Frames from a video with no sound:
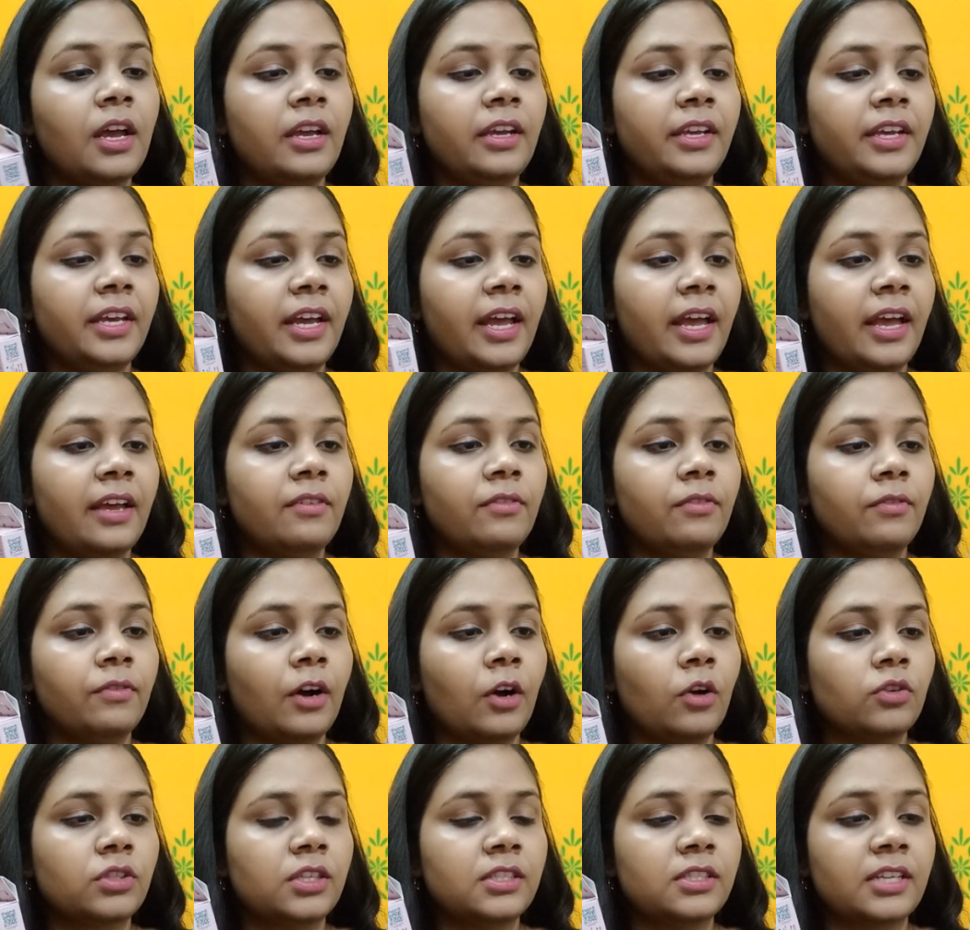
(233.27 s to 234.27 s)
ये है
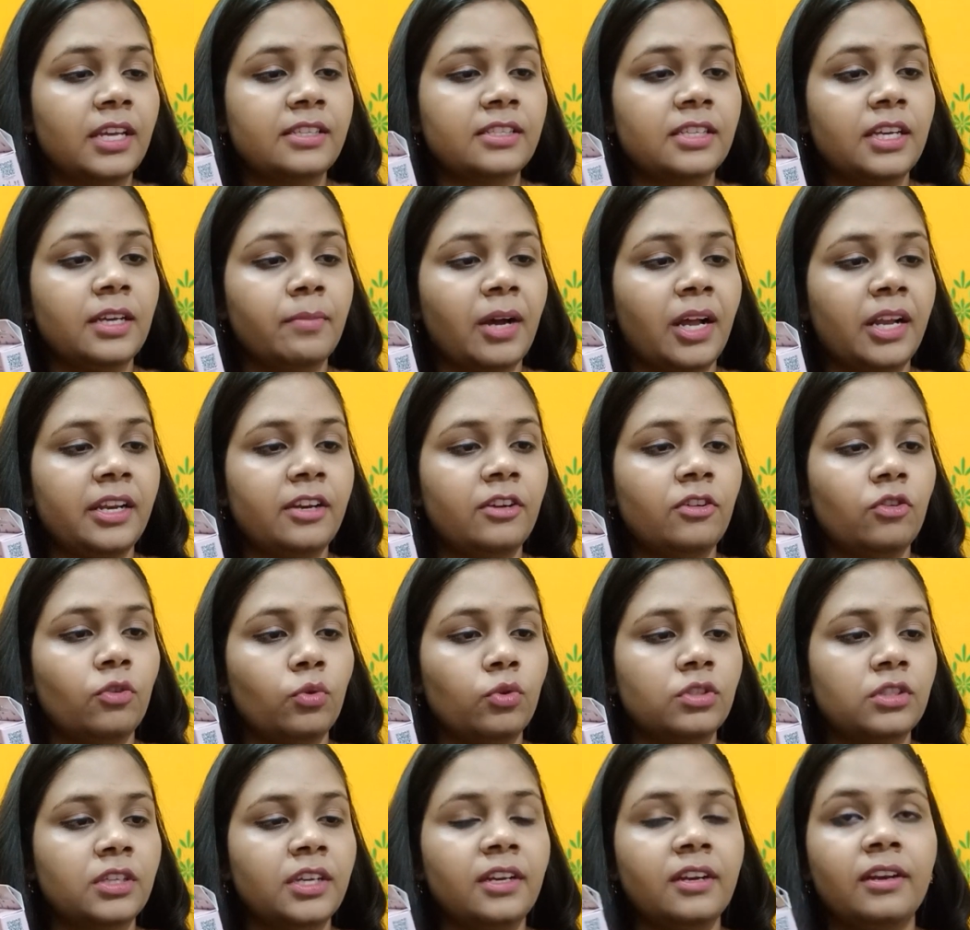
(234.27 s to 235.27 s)
वाओ स्किन साइंस की हिमालयन
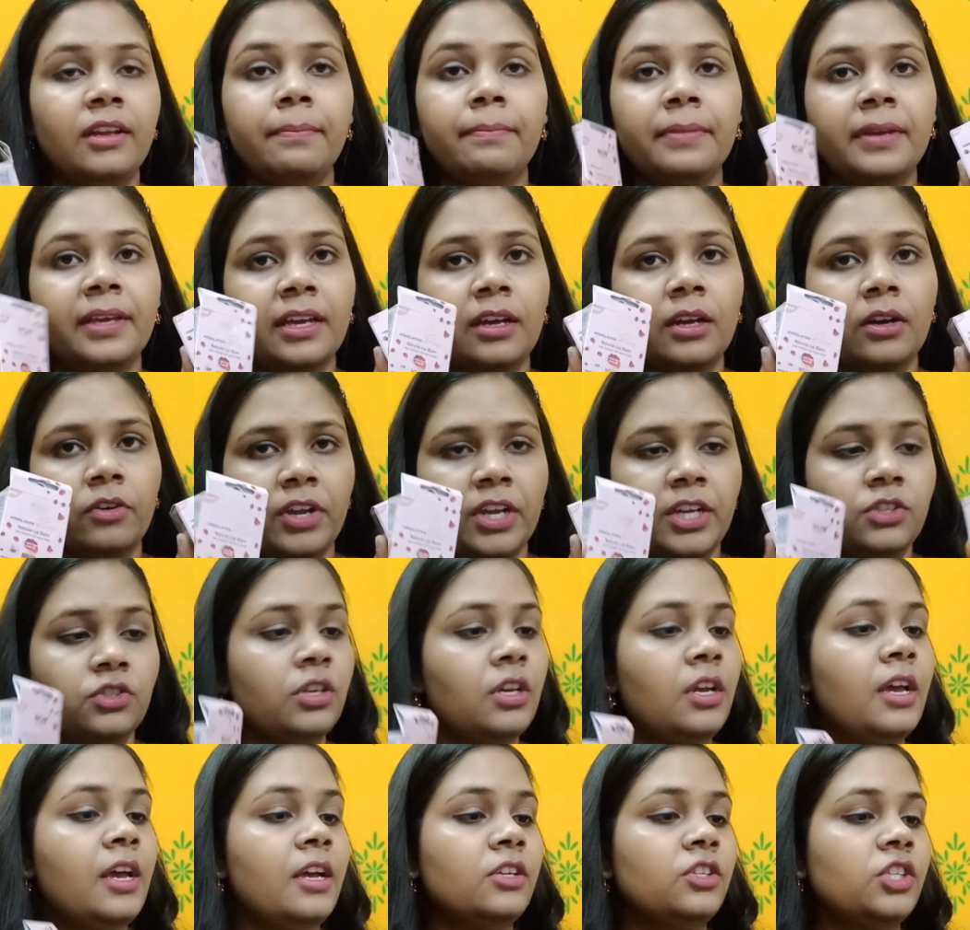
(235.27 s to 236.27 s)
रोज़ की लिप केयर रेंज
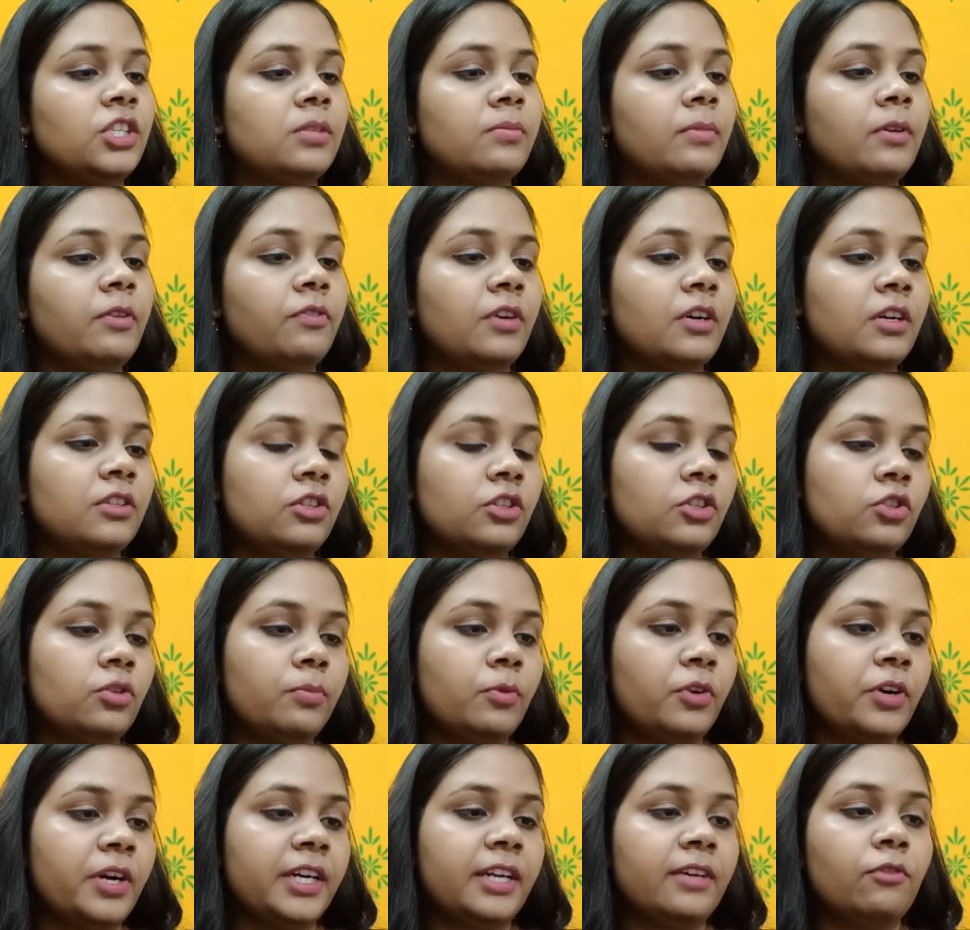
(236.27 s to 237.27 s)
जिसमें फर्स्ट जो
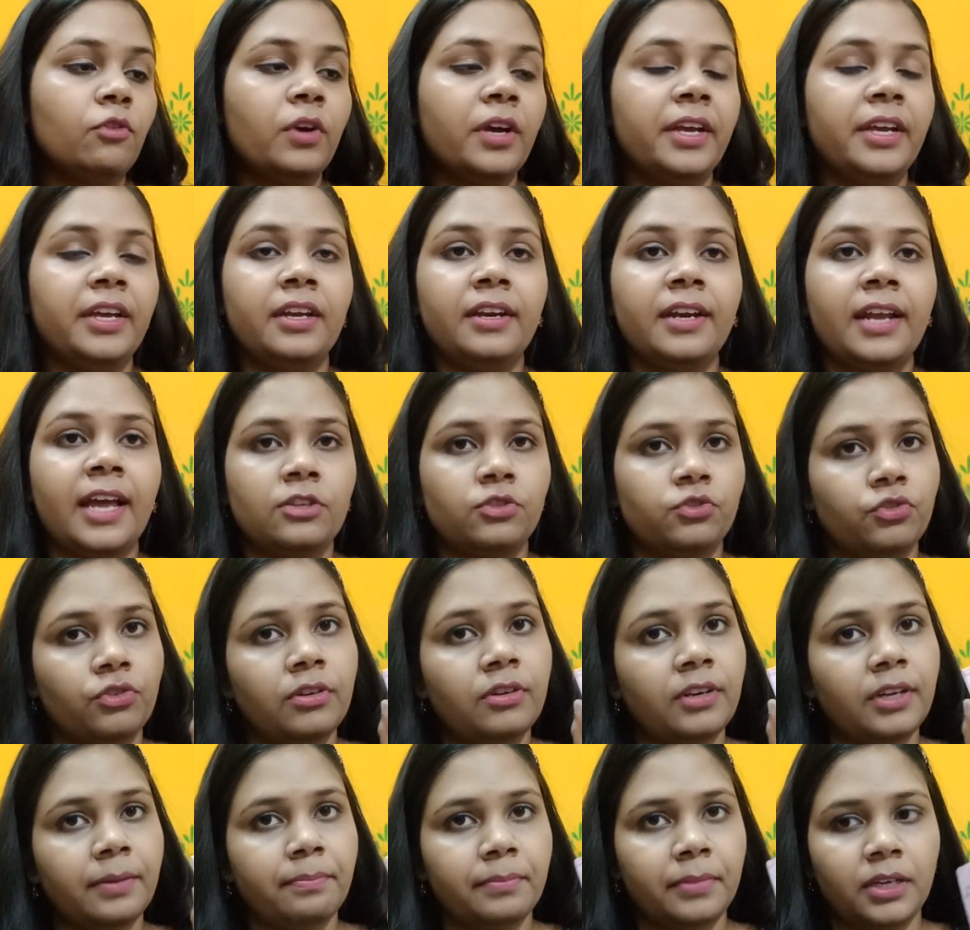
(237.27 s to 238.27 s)
प्रोडक्ट है वो है ये नेचुरल
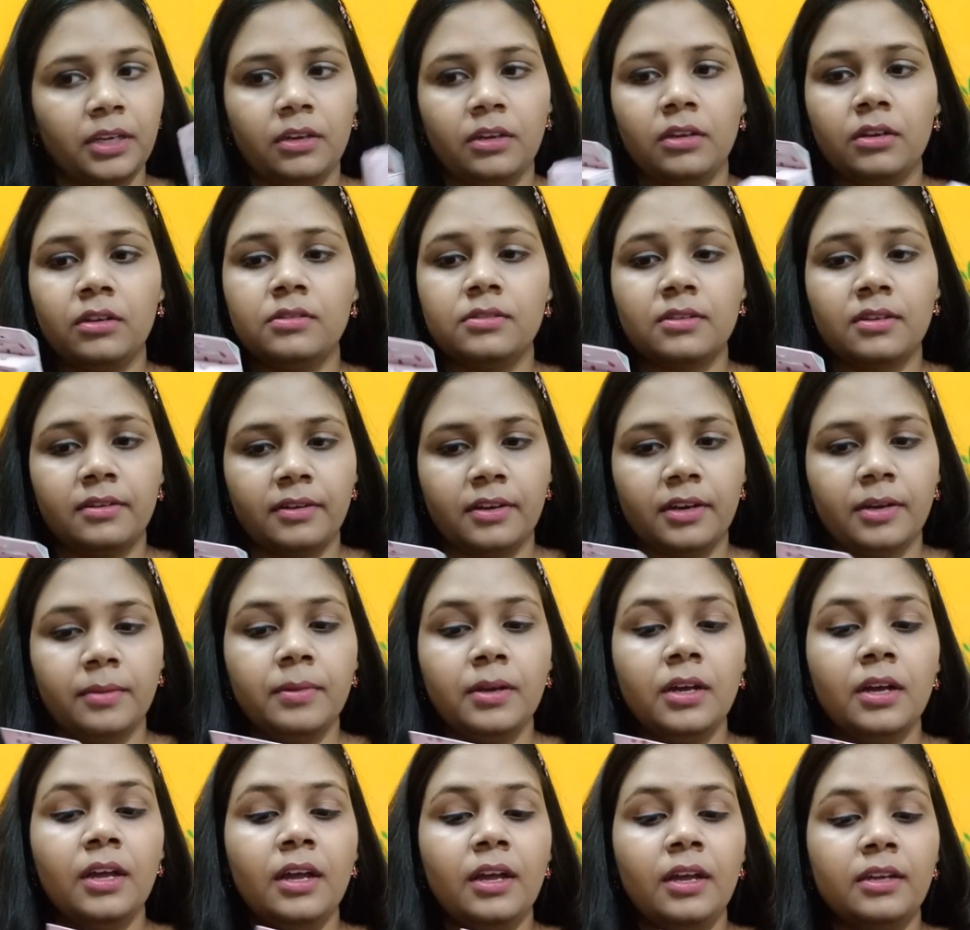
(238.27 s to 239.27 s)
लिप केयर स्क्रब
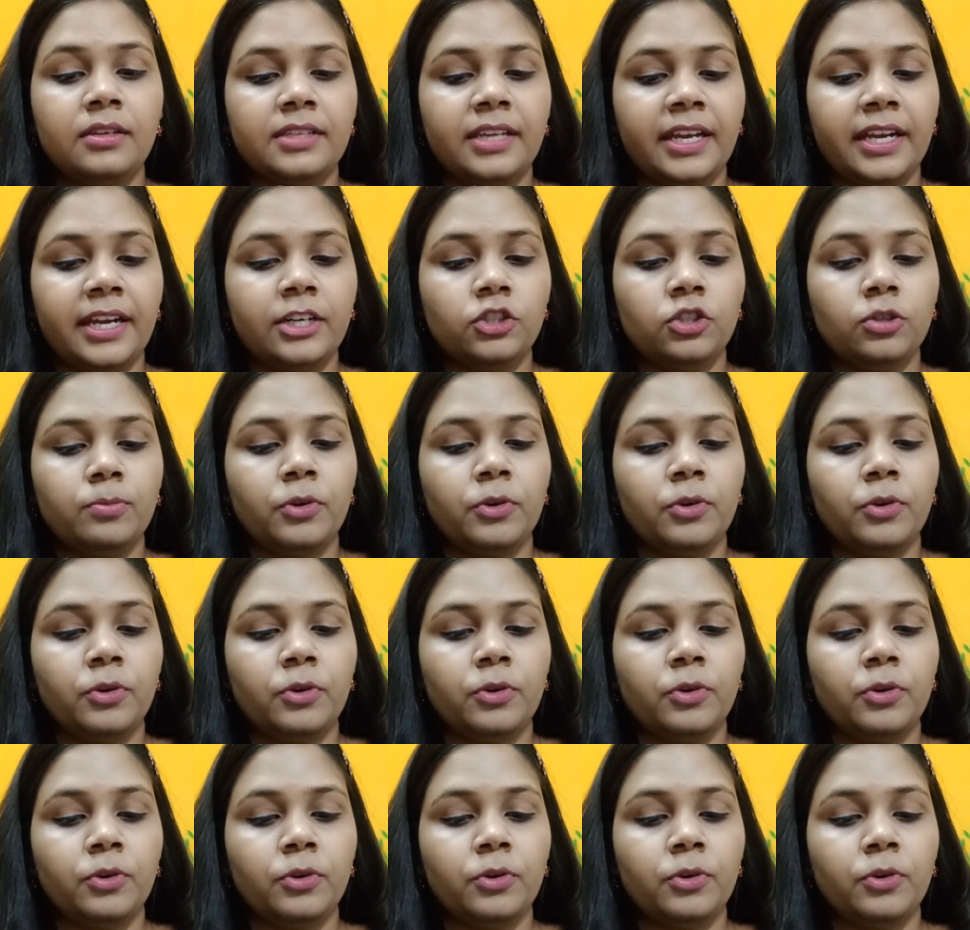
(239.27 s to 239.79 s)
सेकेंड जो